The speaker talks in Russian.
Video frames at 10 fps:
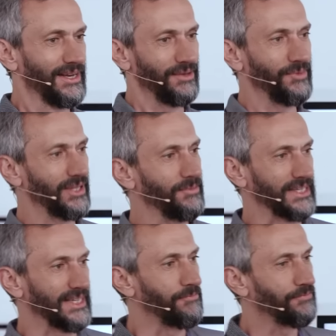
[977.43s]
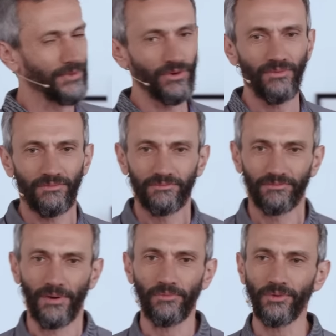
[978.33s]
имело место. Ну,
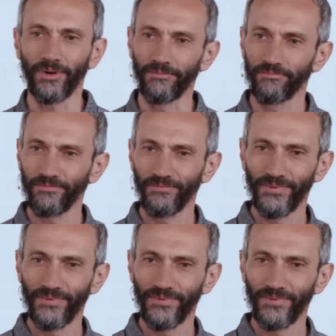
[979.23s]
попробуем.